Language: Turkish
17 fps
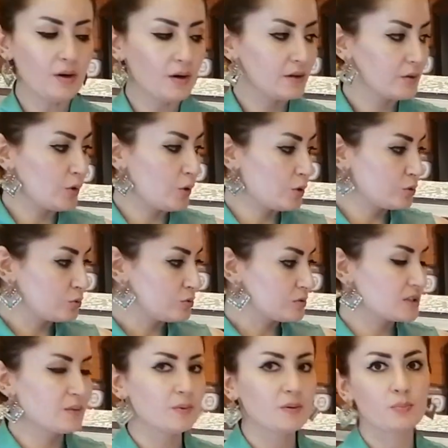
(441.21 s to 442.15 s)
ama
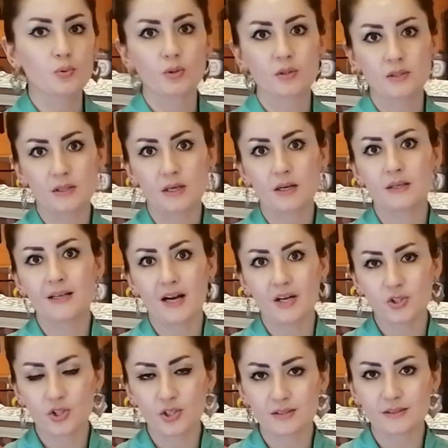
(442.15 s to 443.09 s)
gördüğünüz gibi burada
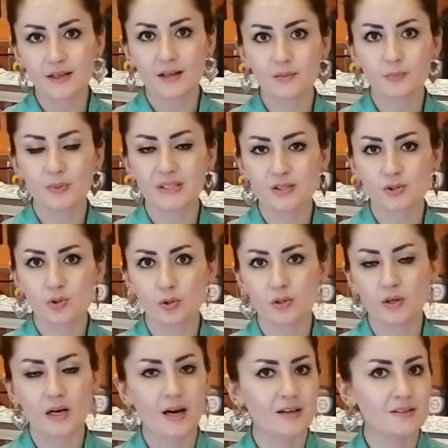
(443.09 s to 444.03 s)
gerçekten
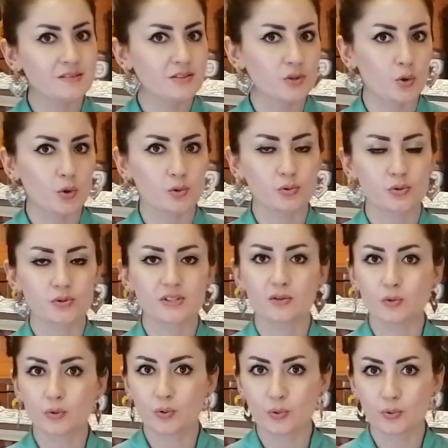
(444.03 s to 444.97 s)
pirzola, antrikot,
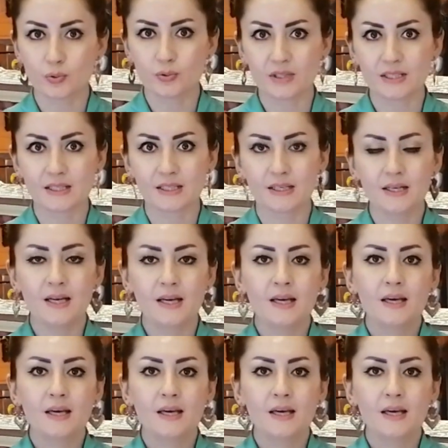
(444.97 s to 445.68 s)
tavuk ürünleri,